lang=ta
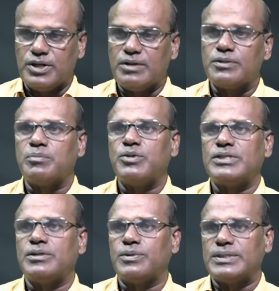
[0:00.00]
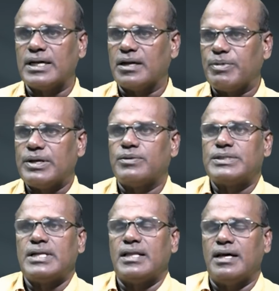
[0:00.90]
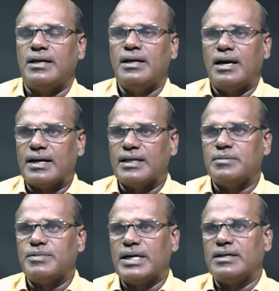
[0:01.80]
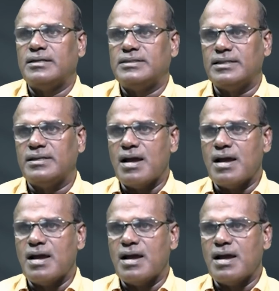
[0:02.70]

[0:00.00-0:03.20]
இருபத்தொம்பது சீட்டு கொடுத்தாங்க பதினோரு சீட்டில் தான் அதிமுக நின்றுச்சு